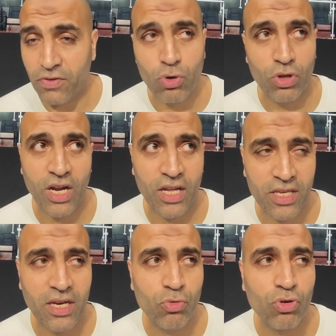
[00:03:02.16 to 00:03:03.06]
في كل
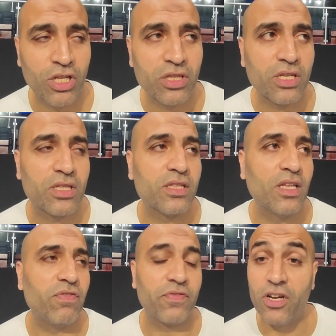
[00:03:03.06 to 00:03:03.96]
الانديه ممكن
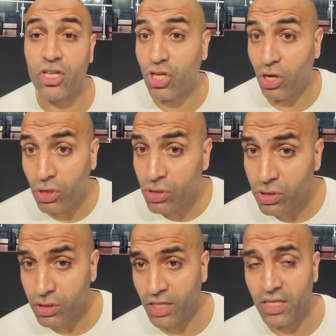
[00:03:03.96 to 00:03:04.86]
تتنافس في الاتصالات
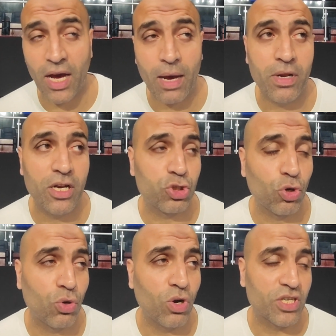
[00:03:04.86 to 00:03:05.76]
نادي عامل
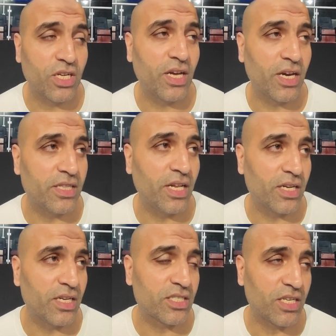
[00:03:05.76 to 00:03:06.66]
شغل كويس جدا جدا
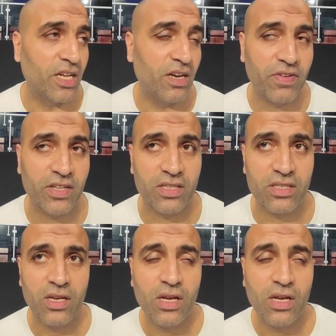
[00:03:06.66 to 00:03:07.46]
السنه اللي فاتت